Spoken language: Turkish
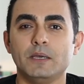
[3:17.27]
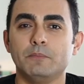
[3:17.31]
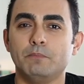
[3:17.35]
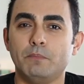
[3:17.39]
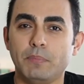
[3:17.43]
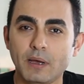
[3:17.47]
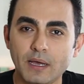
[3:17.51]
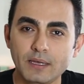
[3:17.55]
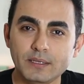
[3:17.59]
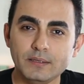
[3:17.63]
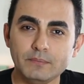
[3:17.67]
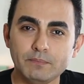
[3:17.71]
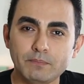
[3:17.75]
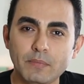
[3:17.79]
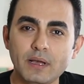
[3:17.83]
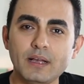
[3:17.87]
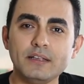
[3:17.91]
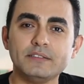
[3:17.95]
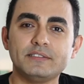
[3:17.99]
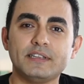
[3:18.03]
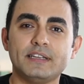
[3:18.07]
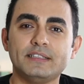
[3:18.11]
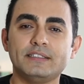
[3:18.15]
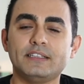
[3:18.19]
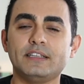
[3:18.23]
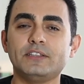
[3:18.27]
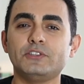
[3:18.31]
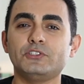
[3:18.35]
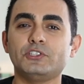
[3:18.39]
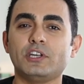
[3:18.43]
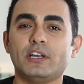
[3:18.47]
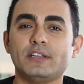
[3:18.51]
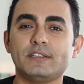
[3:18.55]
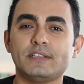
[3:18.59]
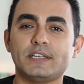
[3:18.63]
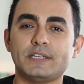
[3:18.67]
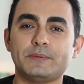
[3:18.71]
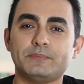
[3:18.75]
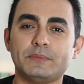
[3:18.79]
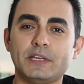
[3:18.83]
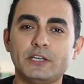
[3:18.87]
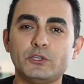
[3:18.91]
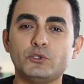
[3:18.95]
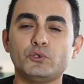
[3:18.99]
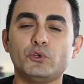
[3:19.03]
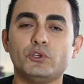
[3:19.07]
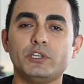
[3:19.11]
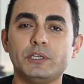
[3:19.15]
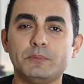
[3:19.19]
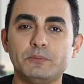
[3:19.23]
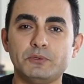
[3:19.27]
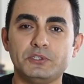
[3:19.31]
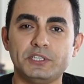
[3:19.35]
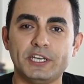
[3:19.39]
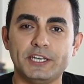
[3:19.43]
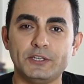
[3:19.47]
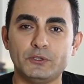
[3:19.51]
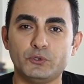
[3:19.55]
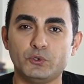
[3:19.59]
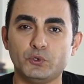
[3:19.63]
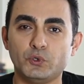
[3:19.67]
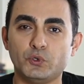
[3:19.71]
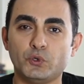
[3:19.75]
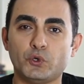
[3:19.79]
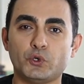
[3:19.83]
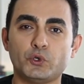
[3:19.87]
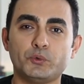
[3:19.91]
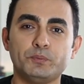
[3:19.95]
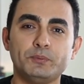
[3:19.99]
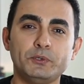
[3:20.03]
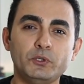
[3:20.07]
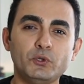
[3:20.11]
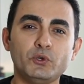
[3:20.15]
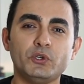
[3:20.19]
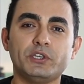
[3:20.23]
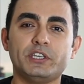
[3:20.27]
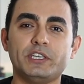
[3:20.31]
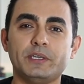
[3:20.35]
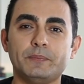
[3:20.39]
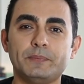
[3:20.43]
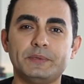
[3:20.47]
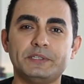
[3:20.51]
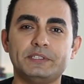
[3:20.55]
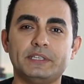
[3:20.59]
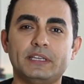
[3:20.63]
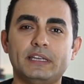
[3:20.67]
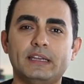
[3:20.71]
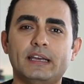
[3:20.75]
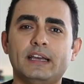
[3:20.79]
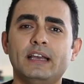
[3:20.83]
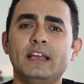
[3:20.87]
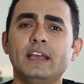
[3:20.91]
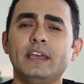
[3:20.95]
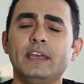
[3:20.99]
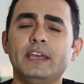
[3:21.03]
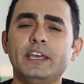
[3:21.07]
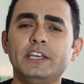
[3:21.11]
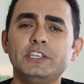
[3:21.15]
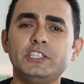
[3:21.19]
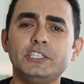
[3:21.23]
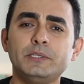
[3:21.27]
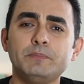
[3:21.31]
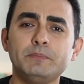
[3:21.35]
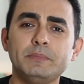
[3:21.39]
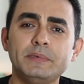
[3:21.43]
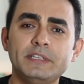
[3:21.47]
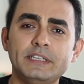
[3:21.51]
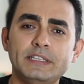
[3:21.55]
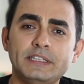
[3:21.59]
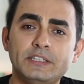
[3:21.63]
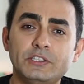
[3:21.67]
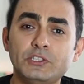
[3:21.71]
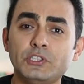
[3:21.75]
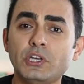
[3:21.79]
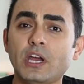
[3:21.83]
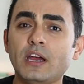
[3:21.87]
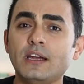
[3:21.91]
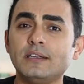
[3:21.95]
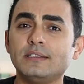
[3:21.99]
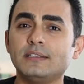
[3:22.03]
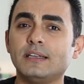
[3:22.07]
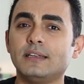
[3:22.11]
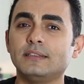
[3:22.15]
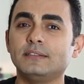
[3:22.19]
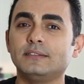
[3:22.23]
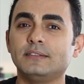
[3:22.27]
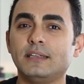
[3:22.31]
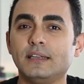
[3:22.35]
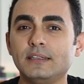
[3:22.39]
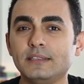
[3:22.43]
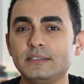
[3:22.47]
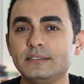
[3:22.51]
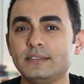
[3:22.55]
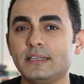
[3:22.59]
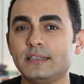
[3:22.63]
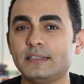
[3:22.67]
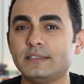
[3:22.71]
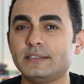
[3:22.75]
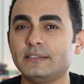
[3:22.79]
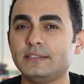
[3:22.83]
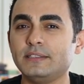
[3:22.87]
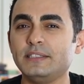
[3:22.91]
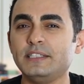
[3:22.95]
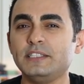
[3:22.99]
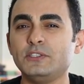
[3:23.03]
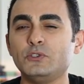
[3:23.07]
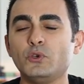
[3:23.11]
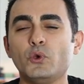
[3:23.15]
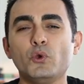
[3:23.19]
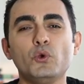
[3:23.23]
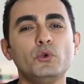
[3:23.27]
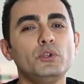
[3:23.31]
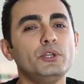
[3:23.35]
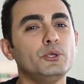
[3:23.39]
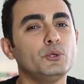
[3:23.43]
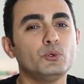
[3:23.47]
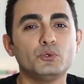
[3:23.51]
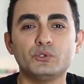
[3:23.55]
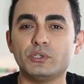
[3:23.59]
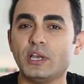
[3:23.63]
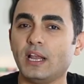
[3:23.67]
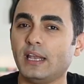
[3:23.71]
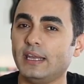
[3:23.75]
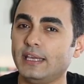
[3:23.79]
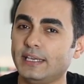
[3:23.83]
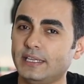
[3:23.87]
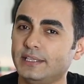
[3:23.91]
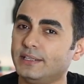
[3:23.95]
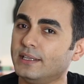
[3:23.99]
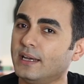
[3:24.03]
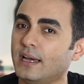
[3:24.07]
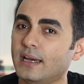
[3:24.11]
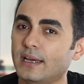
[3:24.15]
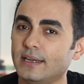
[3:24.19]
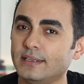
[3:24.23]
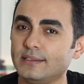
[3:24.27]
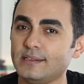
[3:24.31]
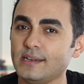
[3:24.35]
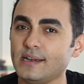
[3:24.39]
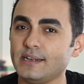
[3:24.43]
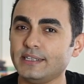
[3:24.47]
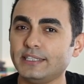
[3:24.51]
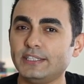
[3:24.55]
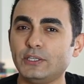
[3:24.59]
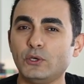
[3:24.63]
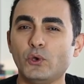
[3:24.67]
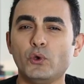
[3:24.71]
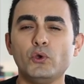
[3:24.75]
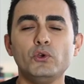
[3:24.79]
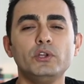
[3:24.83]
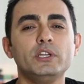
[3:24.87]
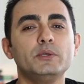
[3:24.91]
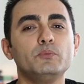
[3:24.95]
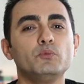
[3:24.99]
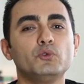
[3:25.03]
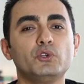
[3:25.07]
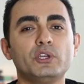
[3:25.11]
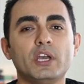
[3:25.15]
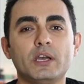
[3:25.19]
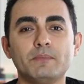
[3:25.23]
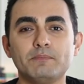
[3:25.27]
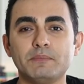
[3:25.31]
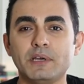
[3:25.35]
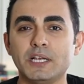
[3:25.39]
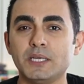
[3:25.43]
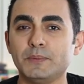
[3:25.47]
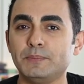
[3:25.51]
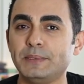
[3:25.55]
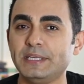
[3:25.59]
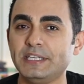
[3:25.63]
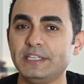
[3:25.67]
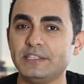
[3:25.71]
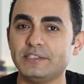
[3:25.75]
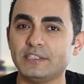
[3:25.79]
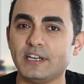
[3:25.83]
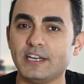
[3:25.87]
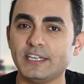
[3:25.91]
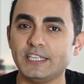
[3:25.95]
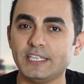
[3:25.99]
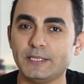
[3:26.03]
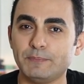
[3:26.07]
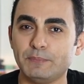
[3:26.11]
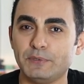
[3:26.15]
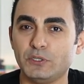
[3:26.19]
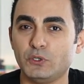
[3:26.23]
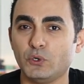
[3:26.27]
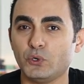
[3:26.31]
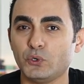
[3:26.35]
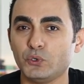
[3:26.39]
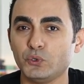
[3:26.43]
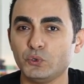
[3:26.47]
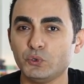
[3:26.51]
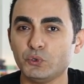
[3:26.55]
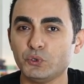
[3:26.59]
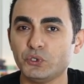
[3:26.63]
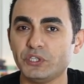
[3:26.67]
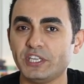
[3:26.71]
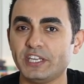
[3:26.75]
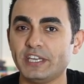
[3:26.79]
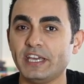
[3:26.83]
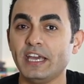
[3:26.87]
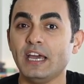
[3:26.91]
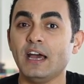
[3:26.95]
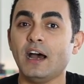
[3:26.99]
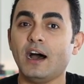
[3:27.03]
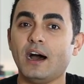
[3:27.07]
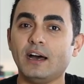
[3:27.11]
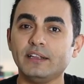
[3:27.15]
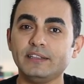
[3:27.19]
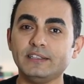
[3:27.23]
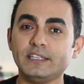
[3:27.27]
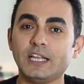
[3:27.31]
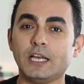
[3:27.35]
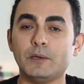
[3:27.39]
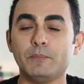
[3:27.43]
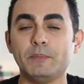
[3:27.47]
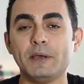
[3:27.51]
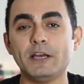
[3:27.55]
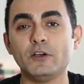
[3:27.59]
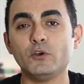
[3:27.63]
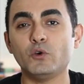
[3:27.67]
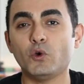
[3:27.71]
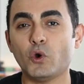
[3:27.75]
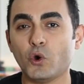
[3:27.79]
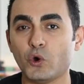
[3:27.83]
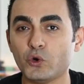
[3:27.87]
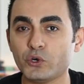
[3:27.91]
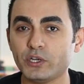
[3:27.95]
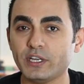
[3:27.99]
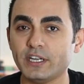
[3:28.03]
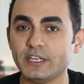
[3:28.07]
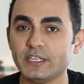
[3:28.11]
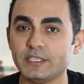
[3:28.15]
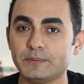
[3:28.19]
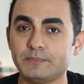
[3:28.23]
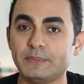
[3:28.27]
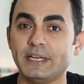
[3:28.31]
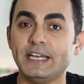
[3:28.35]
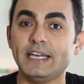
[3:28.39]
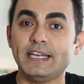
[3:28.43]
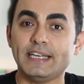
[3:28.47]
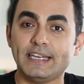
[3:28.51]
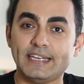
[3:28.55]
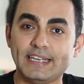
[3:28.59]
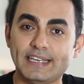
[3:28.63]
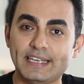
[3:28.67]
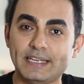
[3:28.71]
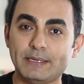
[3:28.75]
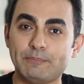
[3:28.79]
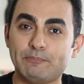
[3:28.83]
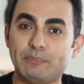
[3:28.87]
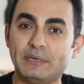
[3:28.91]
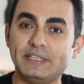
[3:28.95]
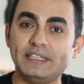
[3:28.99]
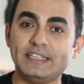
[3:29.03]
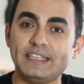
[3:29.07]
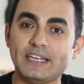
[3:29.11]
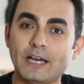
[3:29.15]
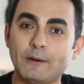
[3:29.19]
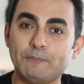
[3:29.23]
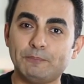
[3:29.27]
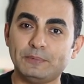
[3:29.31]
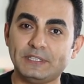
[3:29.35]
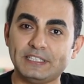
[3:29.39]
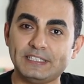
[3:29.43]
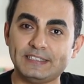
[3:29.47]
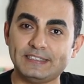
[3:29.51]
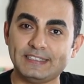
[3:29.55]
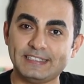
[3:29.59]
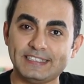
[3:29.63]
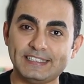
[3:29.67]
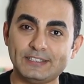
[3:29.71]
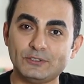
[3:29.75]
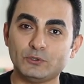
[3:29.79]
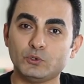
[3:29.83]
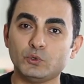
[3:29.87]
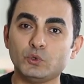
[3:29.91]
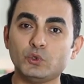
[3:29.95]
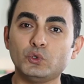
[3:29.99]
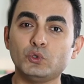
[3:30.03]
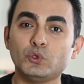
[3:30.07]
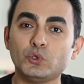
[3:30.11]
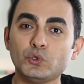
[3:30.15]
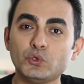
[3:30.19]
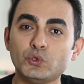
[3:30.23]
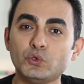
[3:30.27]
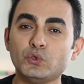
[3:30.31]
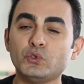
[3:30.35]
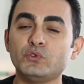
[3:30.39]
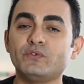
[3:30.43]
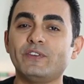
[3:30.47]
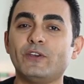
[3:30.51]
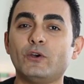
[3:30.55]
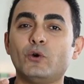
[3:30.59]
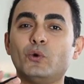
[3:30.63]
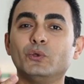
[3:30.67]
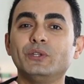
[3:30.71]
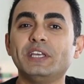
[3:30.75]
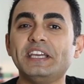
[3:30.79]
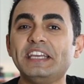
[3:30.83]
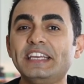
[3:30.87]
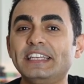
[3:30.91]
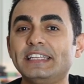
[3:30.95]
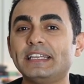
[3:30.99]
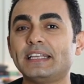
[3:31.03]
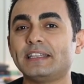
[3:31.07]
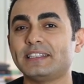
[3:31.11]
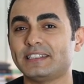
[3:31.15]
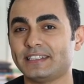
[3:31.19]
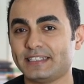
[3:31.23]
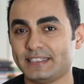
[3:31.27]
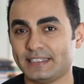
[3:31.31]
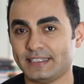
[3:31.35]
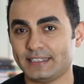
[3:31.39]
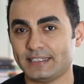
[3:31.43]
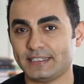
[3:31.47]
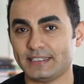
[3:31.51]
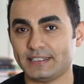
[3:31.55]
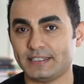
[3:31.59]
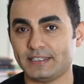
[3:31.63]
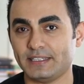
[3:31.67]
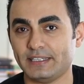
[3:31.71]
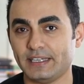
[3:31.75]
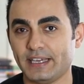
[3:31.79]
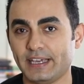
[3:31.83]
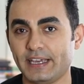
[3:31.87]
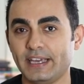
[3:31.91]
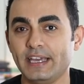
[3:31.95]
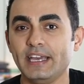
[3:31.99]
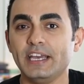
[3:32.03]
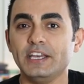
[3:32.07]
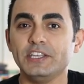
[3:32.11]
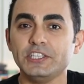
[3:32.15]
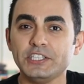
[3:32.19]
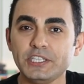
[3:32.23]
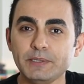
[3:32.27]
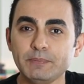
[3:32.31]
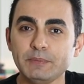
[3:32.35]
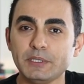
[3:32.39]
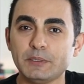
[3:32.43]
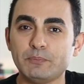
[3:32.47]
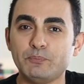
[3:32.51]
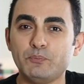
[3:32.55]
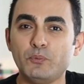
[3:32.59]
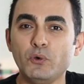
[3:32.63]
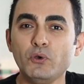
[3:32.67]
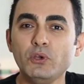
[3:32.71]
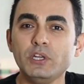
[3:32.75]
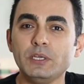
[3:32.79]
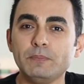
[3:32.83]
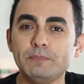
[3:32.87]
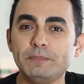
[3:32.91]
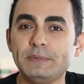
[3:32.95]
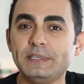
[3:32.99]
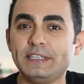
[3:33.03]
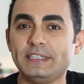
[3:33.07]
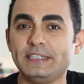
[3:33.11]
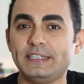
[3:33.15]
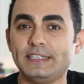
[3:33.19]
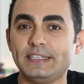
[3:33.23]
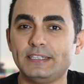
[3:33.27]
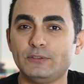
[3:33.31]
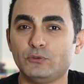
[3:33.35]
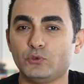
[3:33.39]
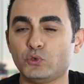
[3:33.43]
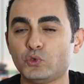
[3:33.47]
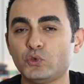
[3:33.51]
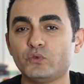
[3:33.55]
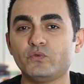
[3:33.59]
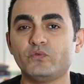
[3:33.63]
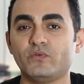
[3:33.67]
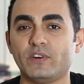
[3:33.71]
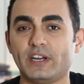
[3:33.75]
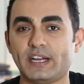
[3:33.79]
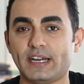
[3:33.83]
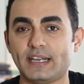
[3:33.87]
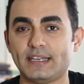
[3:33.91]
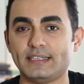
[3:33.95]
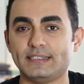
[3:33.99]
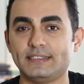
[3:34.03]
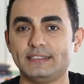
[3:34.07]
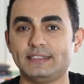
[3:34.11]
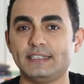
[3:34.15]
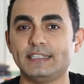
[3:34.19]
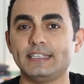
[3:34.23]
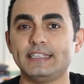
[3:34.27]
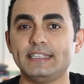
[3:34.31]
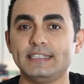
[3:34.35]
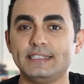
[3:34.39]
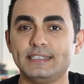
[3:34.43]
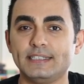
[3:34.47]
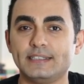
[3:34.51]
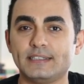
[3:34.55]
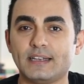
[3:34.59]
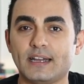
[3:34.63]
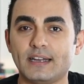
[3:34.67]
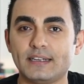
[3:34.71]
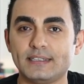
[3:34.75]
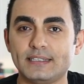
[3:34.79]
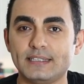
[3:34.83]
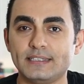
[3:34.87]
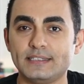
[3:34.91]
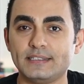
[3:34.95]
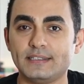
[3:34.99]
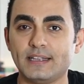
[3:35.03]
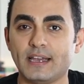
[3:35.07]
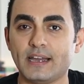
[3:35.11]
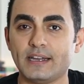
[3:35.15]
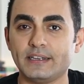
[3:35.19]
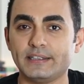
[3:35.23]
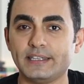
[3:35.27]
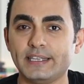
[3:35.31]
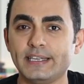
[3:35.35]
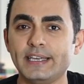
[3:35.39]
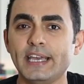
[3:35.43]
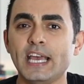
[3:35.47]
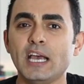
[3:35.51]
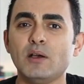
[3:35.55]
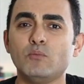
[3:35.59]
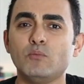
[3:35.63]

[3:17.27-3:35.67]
Ben bazen danışanlarımdan şöyle bir şey duyuyorum. Diyor ki mesela eşimi dışarıdan tanısanız sizi öyle güzel ikna eder ki öyle mükemmel bir insan gibi görünür ki hatta ben korkarım e, bana yaptıklarını unutursunuz ve ona inanırsınız diye. Şimdi böyle bir durum var aslında gizli narsistlerde.